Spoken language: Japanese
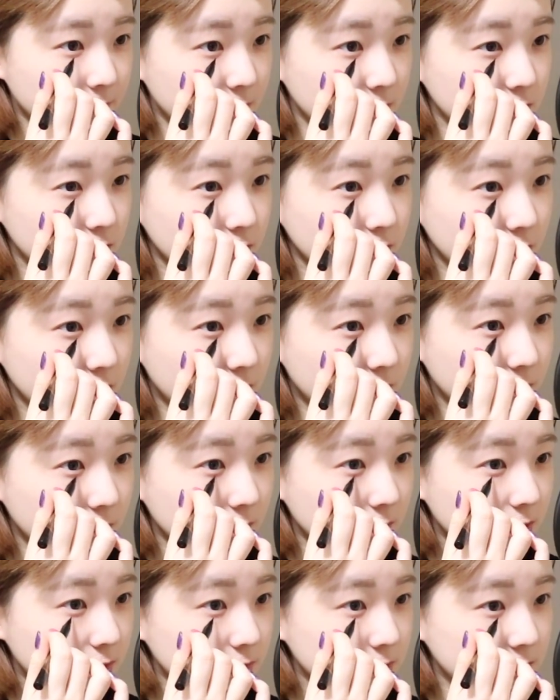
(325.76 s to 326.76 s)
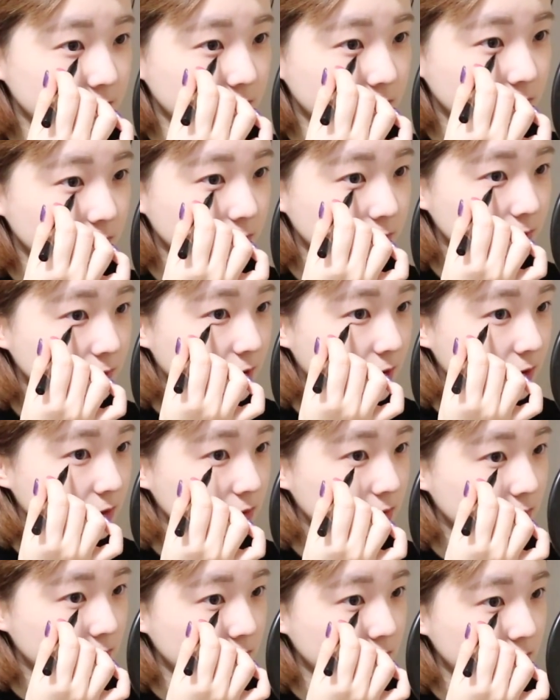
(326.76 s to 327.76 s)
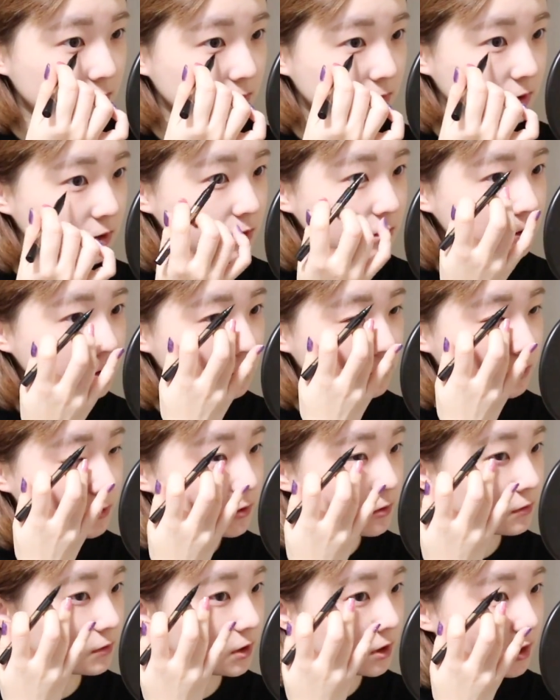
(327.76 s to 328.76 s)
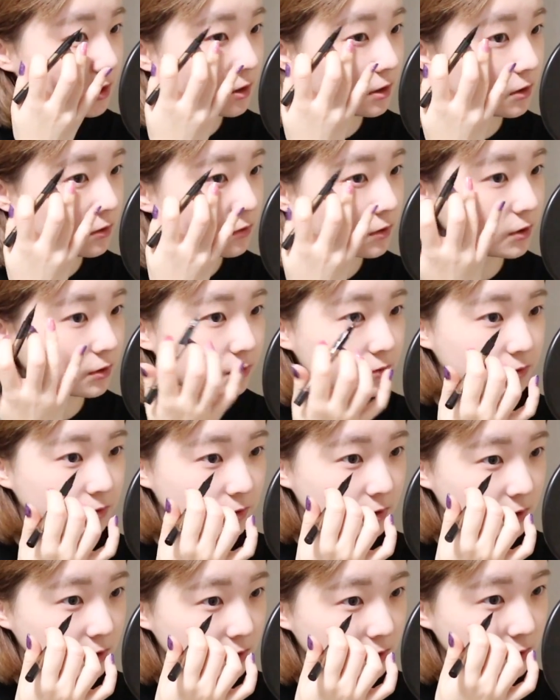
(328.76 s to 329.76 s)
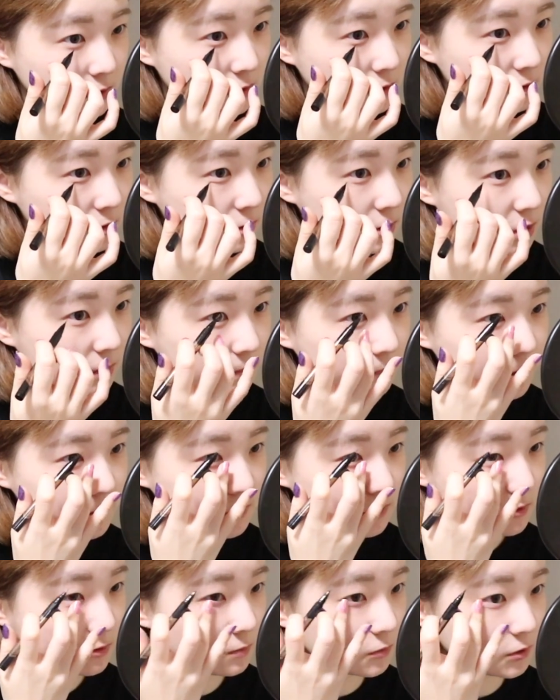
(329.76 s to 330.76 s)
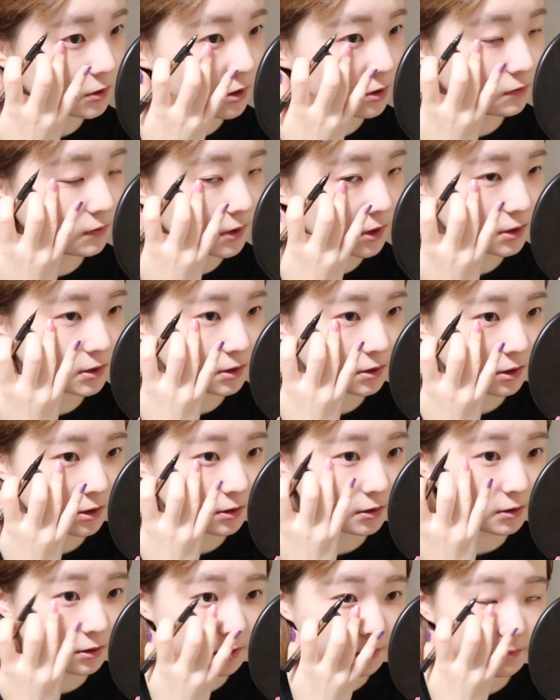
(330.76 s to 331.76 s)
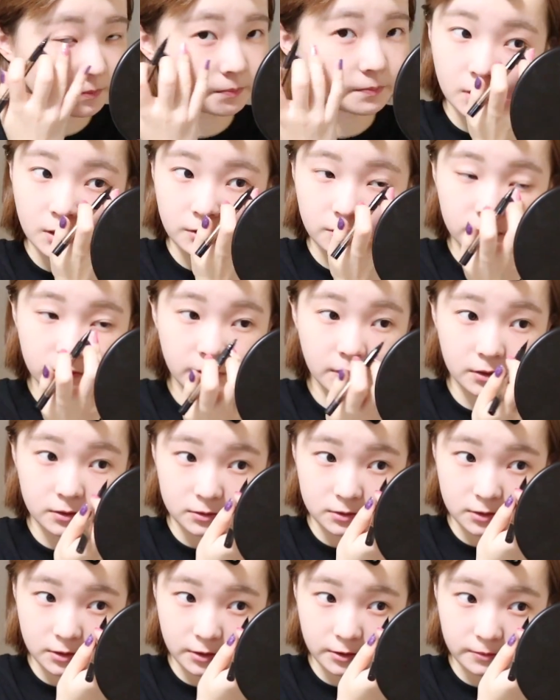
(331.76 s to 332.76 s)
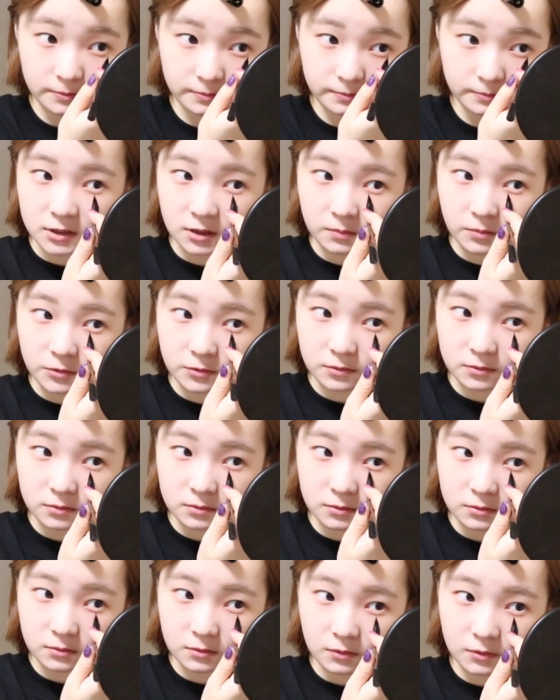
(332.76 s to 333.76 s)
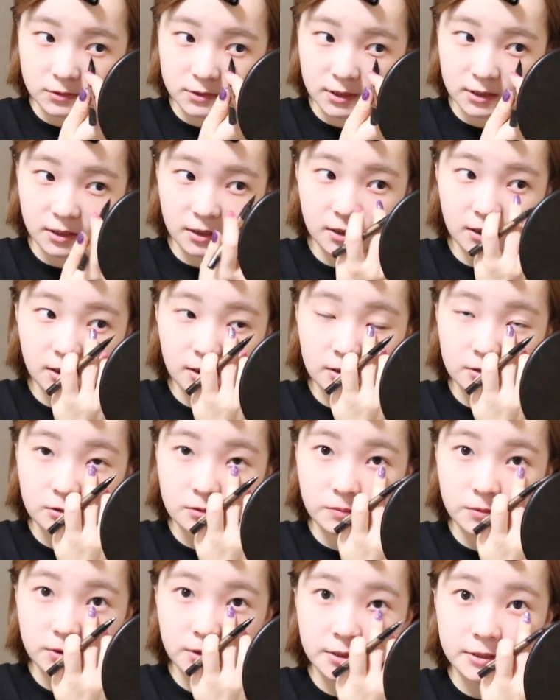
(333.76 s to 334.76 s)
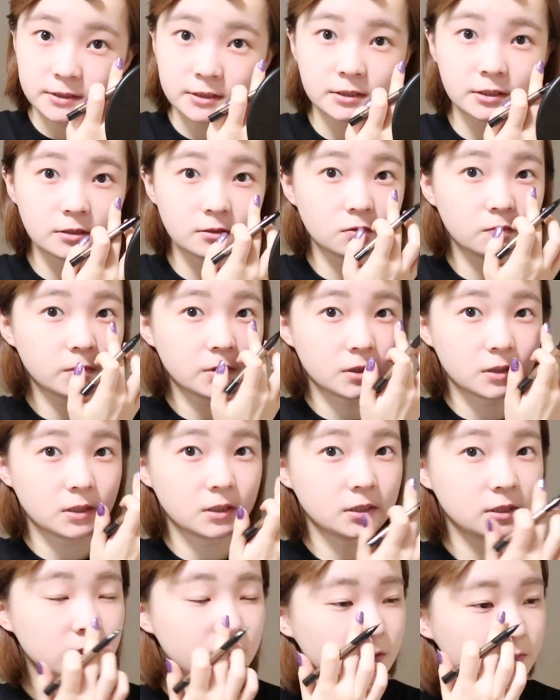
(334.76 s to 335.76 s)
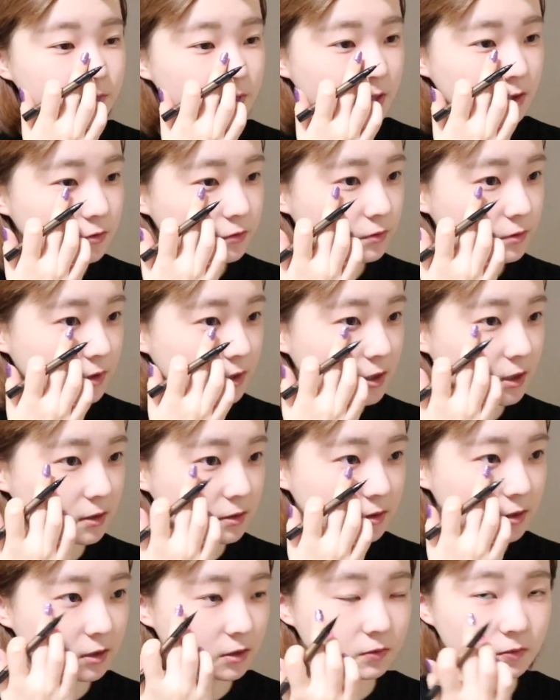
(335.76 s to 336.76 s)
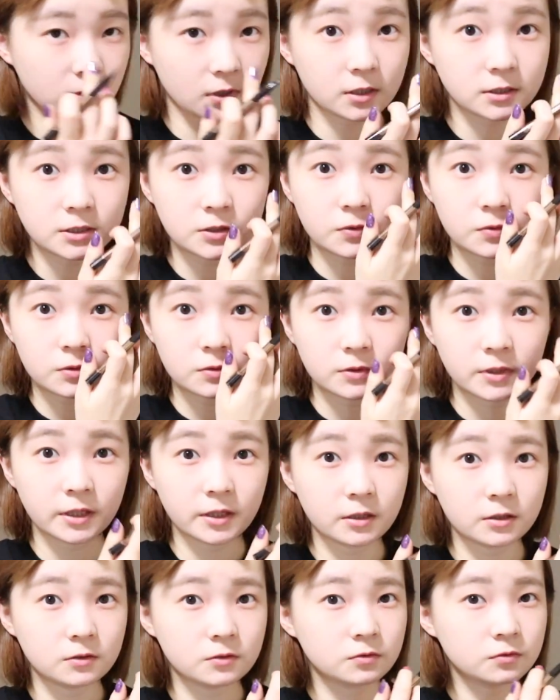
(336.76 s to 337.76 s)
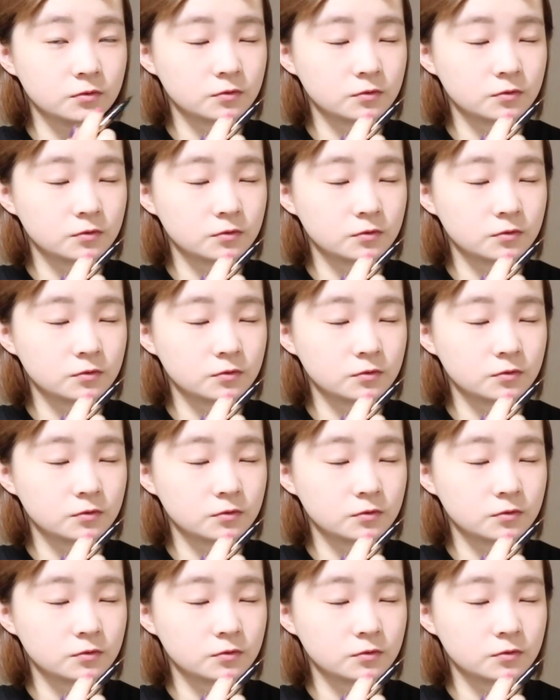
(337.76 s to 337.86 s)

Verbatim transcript: 1人でも行けるしと思ってディズニーも1人で行けるけど年パス持ってるわけじゃないからっていう感じでしかも大阪から友達泊まりに来てくれるってなったりとか仕事で